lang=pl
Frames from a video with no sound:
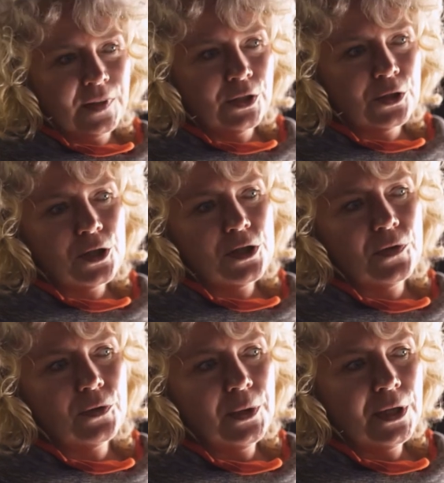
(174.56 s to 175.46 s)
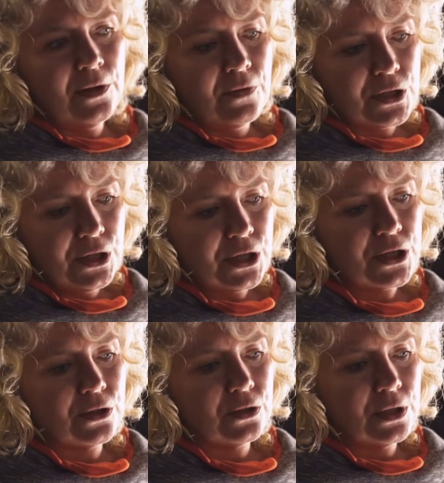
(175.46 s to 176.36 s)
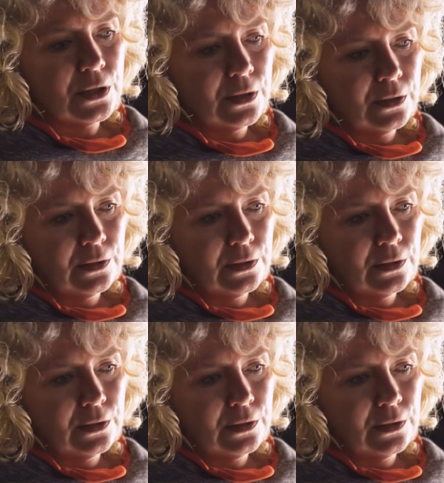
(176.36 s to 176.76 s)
To, co jest według mnie najważniejsze, to nie,